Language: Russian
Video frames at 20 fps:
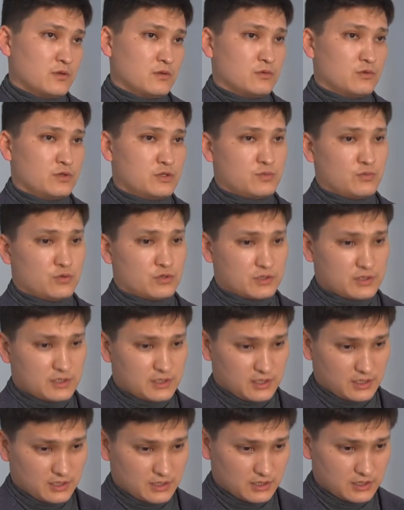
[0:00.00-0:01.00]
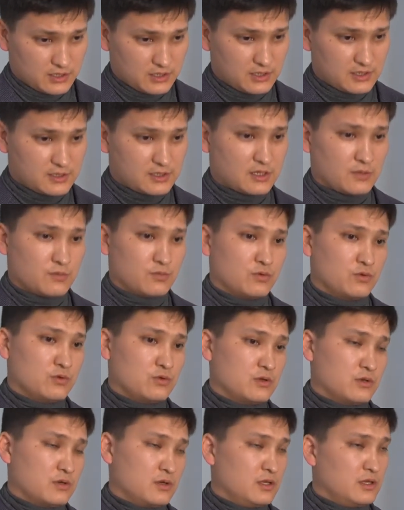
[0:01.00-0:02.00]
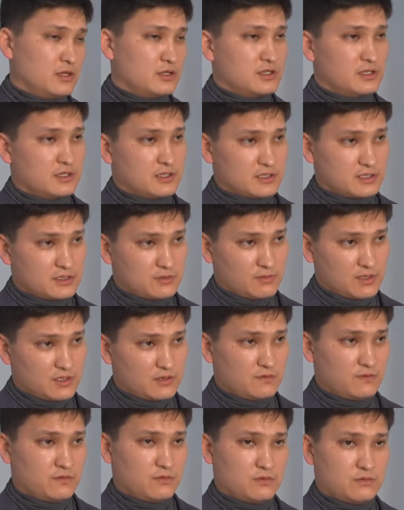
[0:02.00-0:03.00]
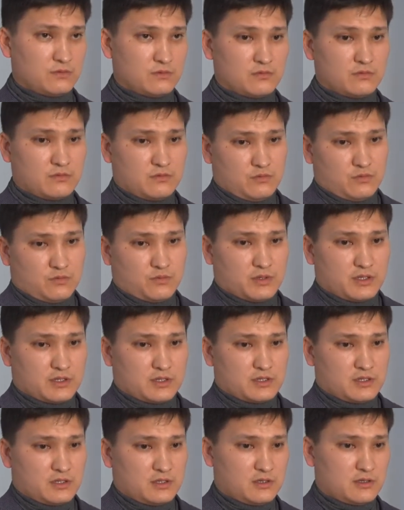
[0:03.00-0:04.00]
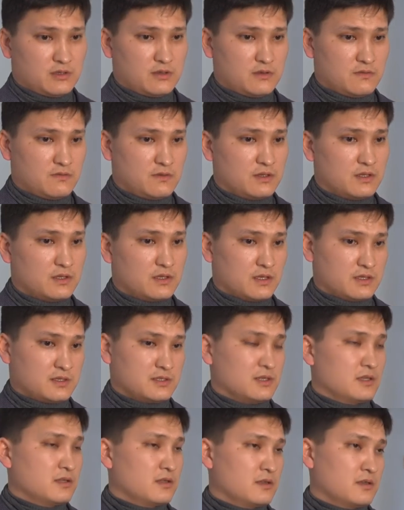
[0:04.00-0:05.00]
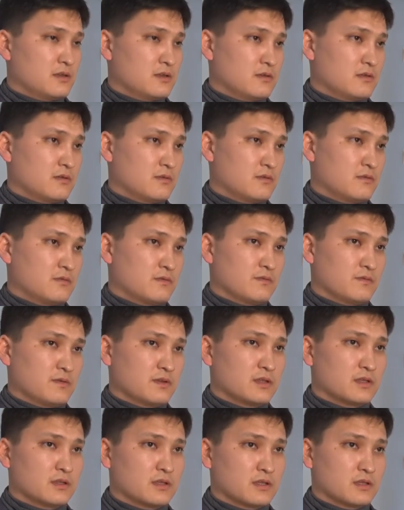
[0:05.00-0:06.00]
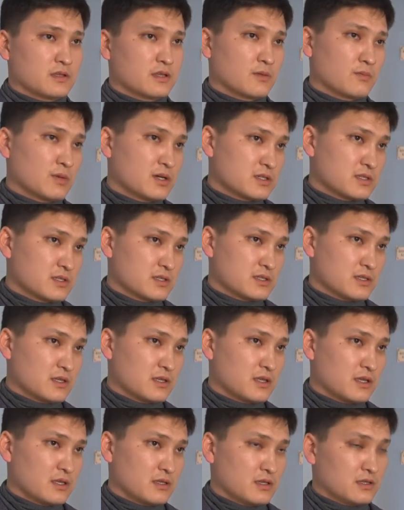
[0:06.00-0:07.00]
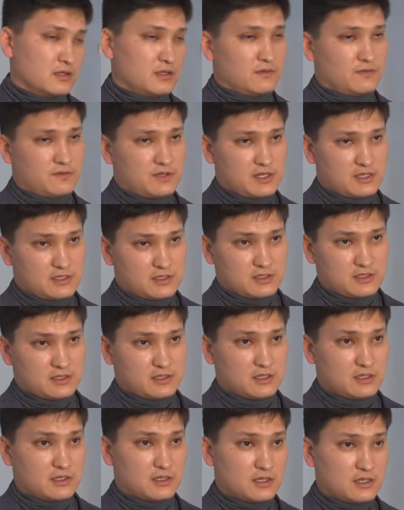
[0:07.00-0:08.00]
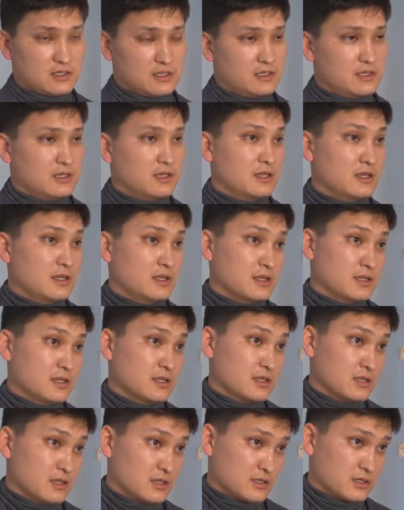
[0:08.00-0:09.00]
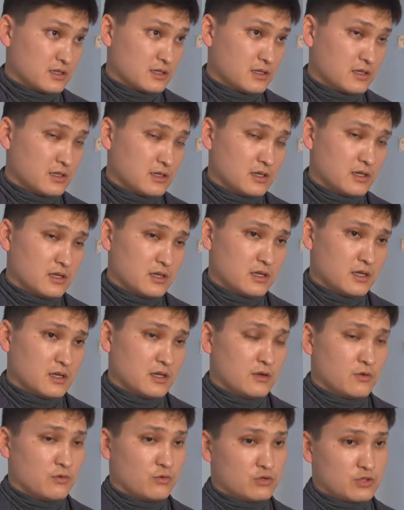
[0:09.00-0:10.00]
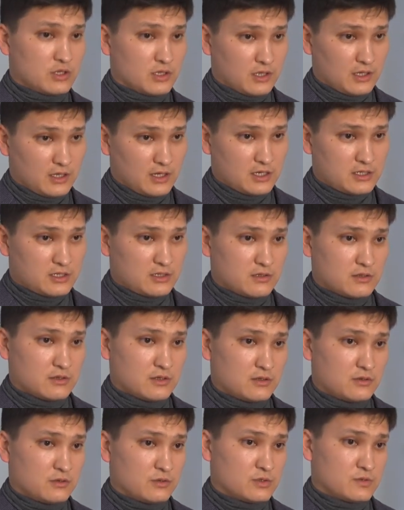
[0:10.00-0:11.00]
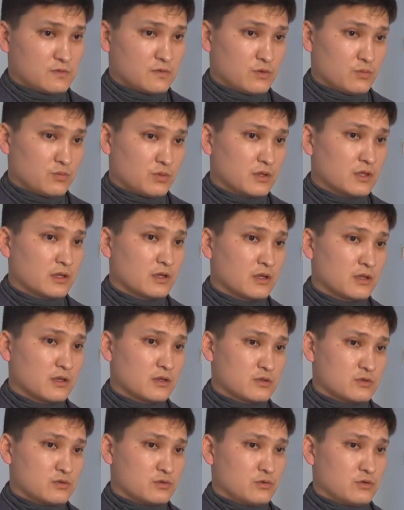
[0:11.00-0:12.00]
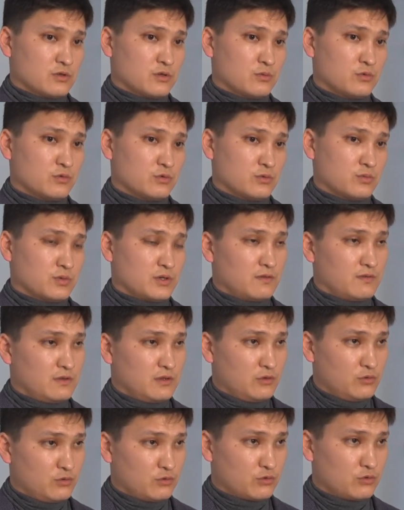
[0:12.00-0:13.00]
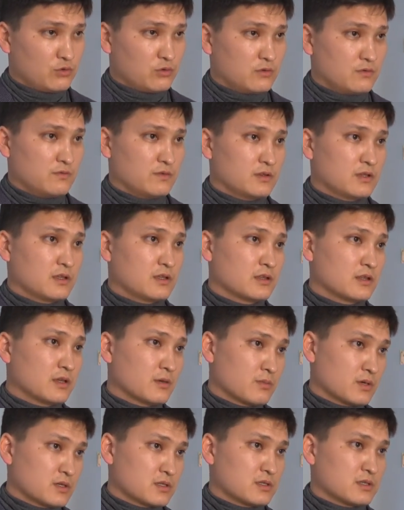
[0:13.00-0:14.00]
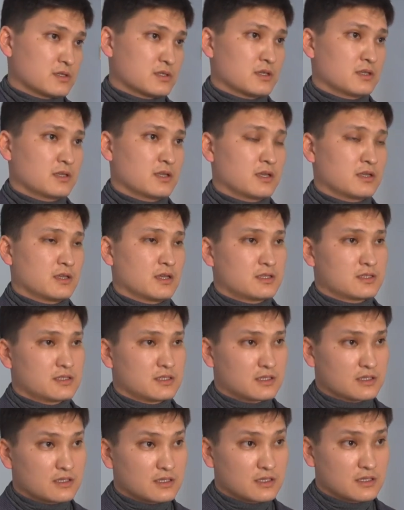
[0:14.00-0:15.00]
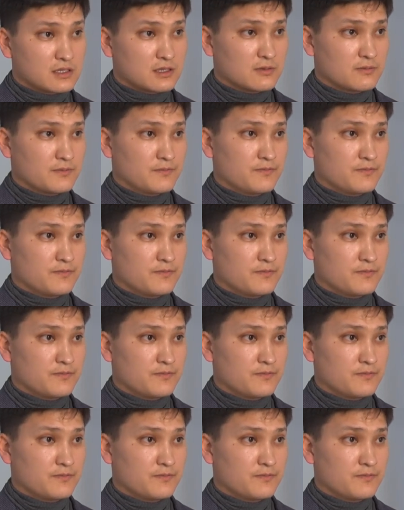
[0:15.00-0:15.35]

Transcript: То есть можно заходить через компьютер или через смартфон, ну, планшет и видеть оценки, выданные домашние задания. Это в частности родителей и детишек. Учителя же делают свою педагогическую работу. Провели урок, выдали домашнее задание, оценили.